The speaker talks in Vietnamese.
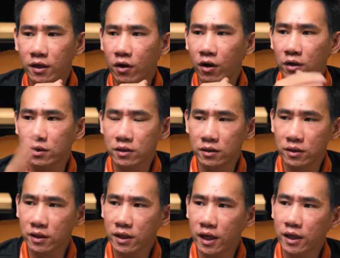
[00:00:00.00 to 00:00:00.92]

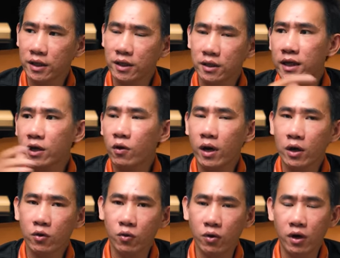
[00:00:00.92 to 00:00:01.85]
Còn cái gân
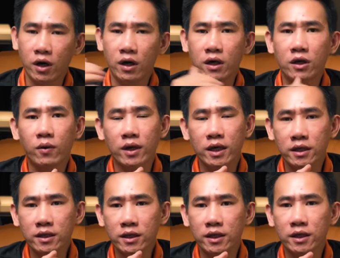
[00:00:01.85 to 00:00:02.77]
loa của loa
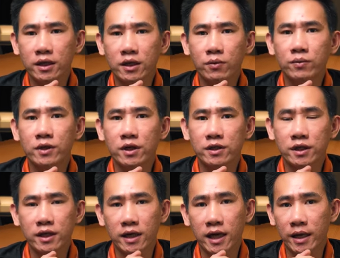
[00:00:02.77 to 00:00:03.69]
đứng thì thông thường
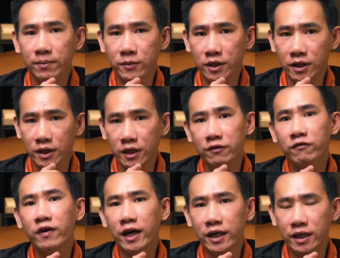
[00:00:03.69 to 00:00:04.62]
sẽ được làm từ gân
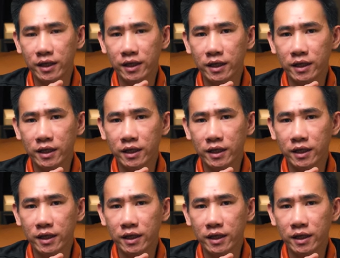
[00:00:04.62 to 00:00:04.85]
vải.